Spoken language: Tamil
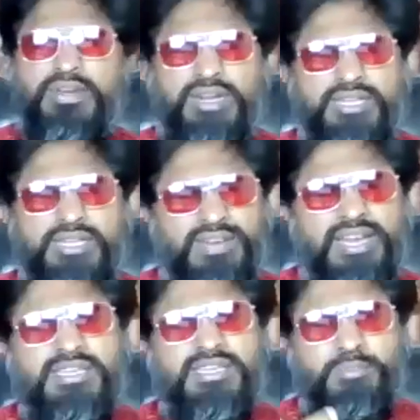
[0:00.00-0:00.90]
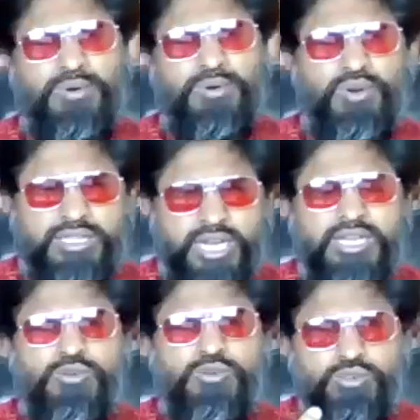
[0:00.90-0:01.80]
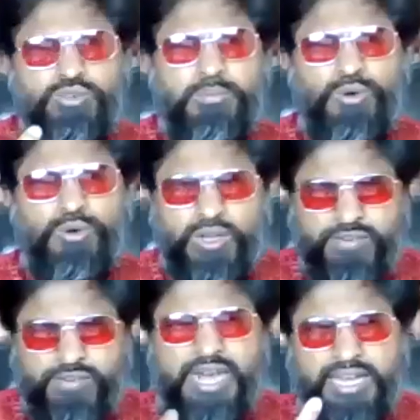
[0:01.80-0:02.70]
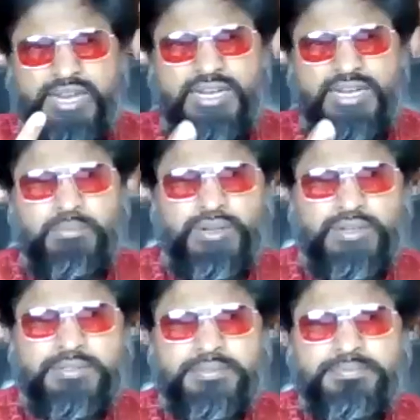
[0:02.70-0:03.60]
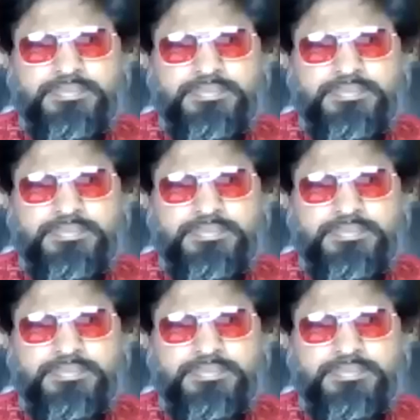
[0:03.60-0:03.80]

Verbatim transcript: ஒருவேளை நீங்க வேலைக்கு போகணும் இல்லை தனி கொடுத்தனம் போகணும்னு அவங்க நினைக்கிறாங்க போல இருக்கு